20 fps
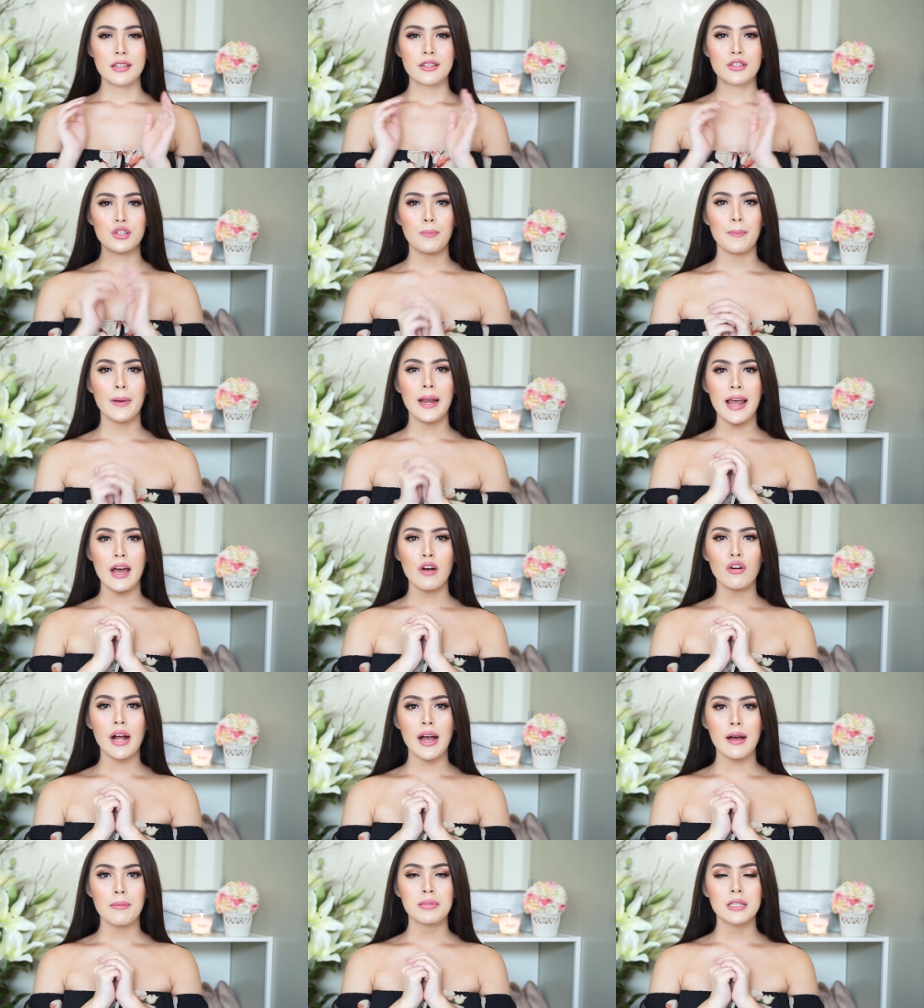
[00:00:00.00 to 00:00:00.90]
จบไปแล้ว
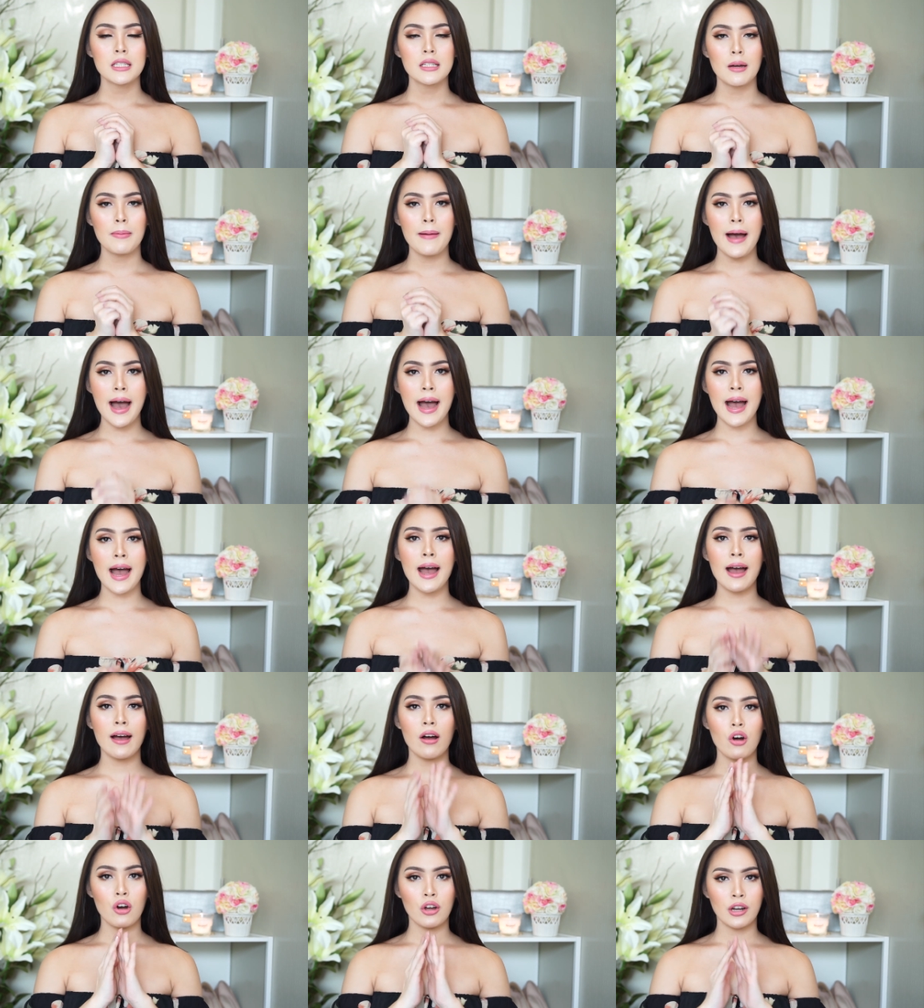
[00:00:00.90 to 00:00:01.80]
กับเสื้อผ้า
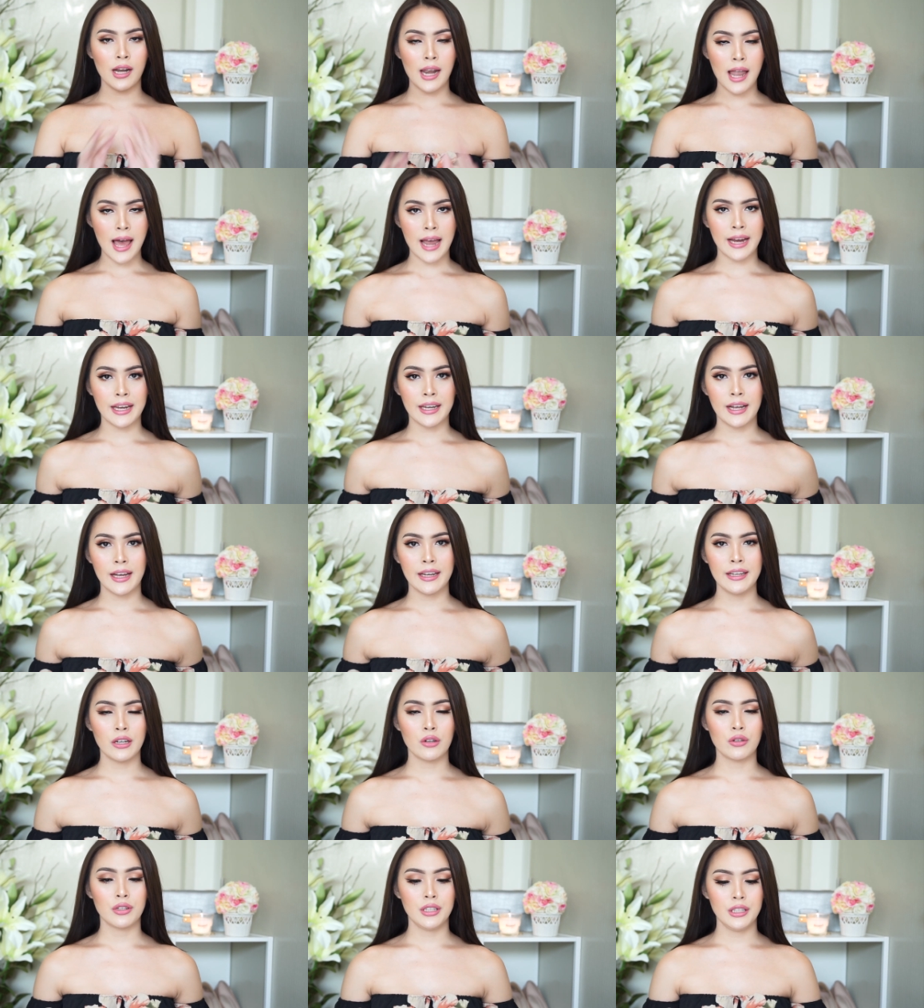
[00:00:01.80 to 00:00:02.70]
ออนไลน์นะคะ
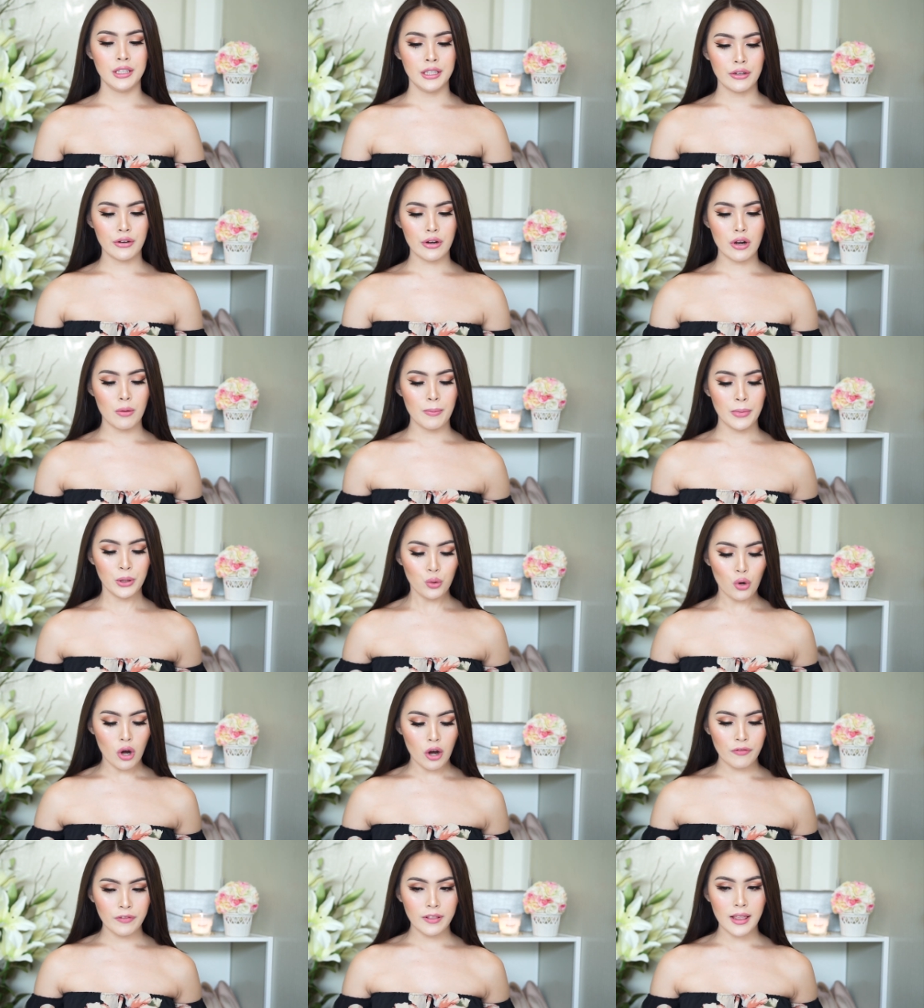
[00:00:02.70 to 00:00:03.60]
เดี๋ยวทีนี้เรามาดู
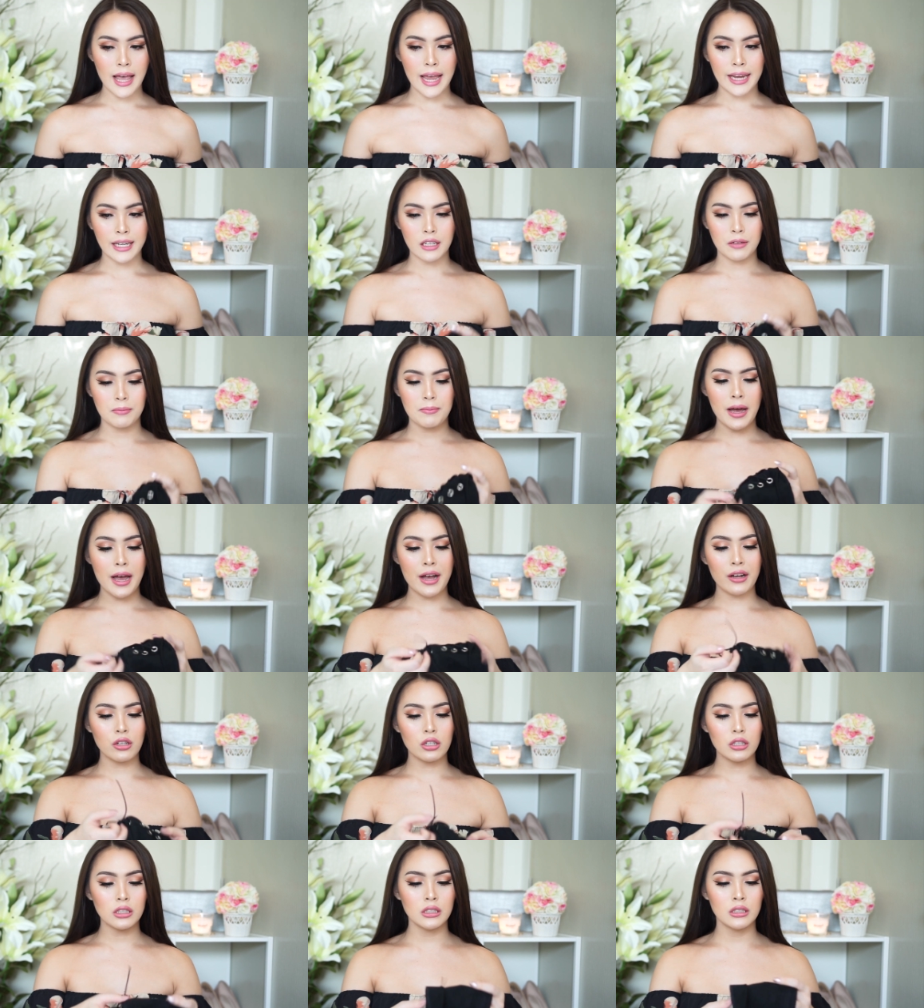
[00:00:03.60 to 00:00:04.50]
ออฟไลน์กันบ้าง
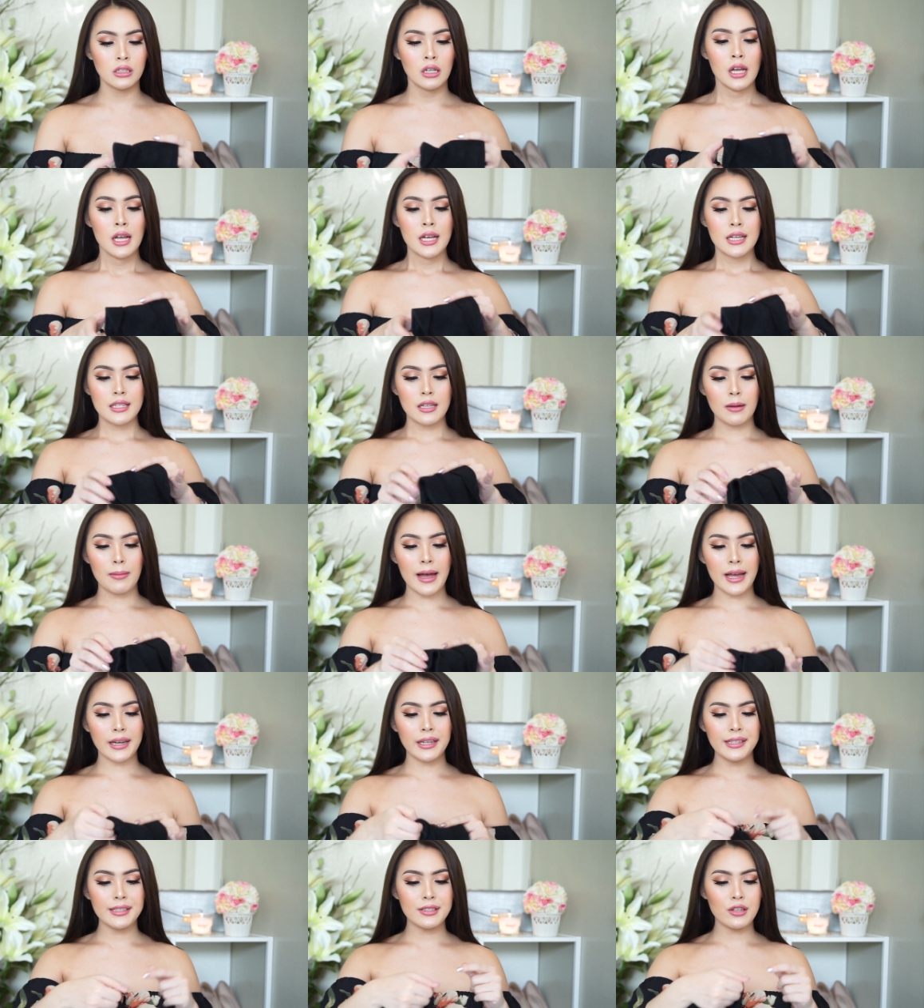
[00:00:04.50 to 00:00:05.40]
ก็คือเสื้อผ้า
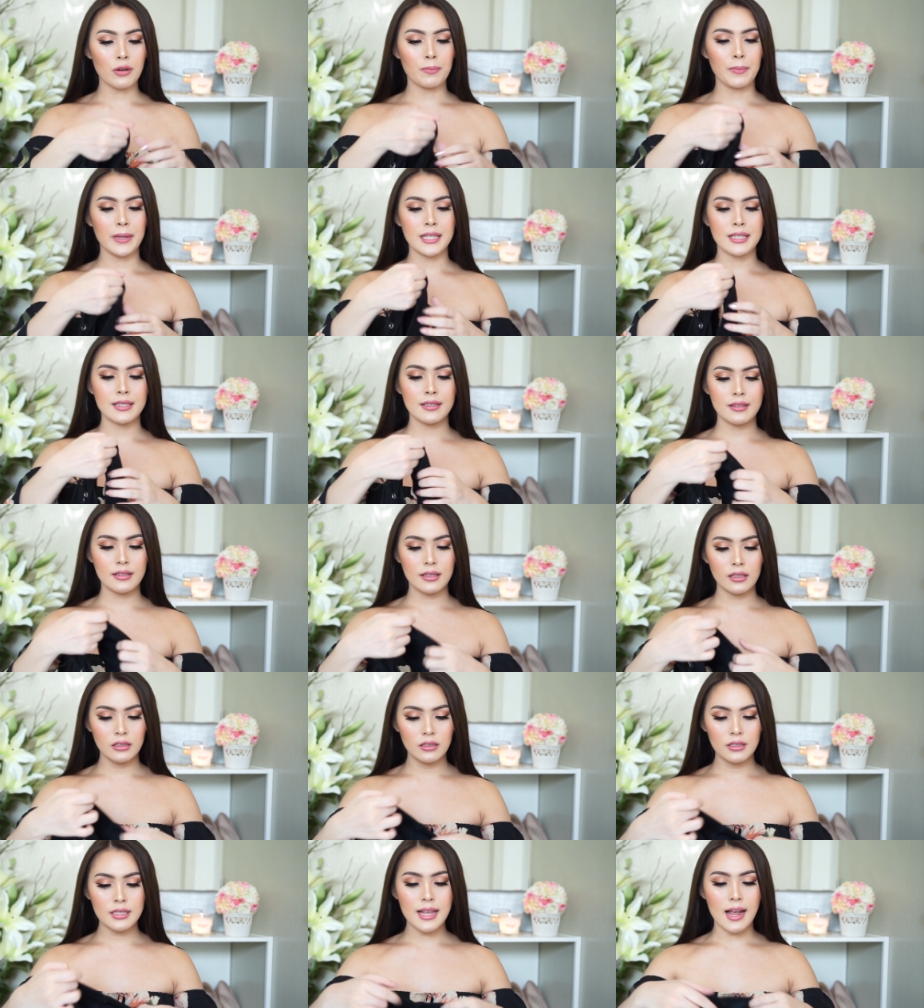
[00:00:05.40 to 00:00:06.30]
ที่จอนไป
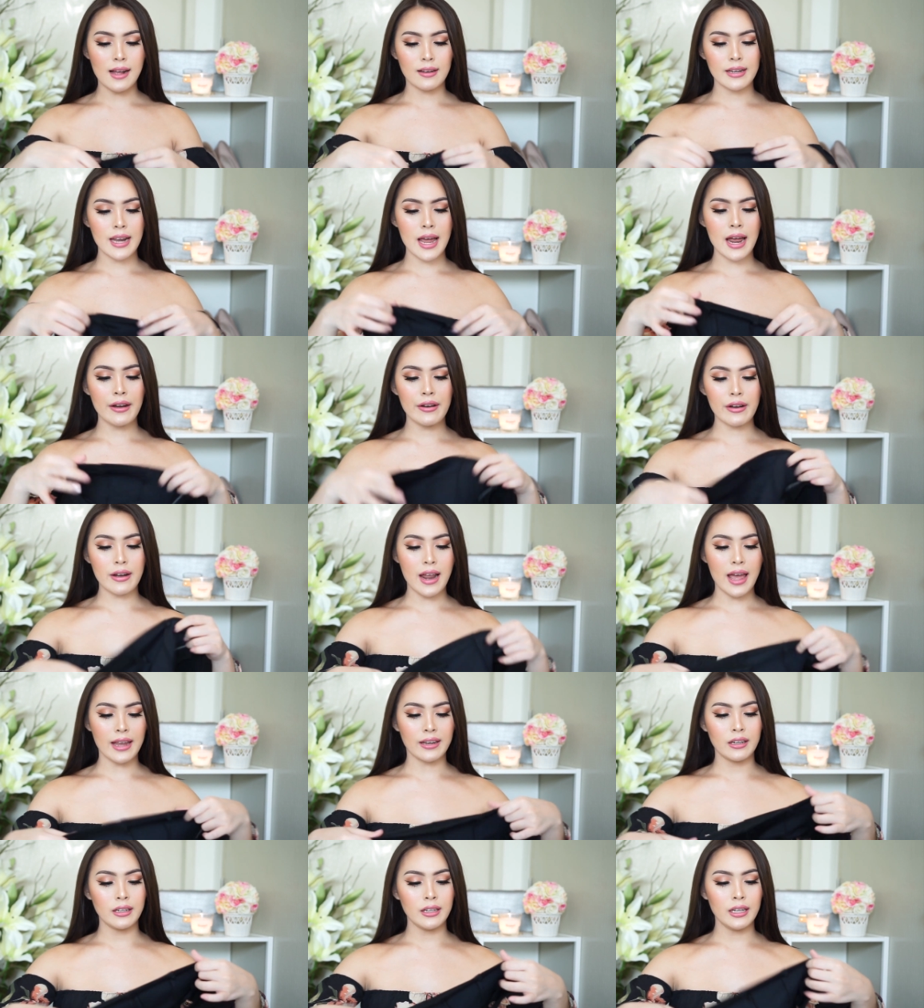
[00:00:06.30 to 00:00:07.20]
ซื้อจากหน้า
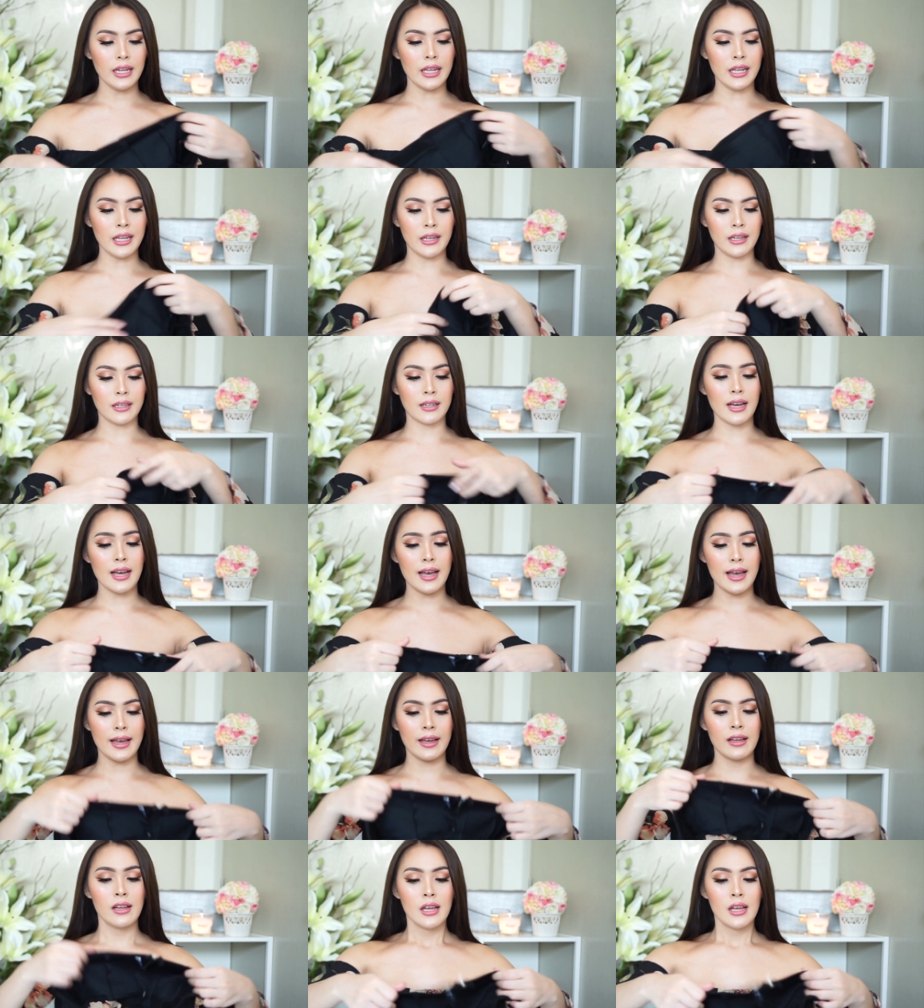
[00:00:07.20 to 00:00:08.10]
ร้านนั่นเองนะคะ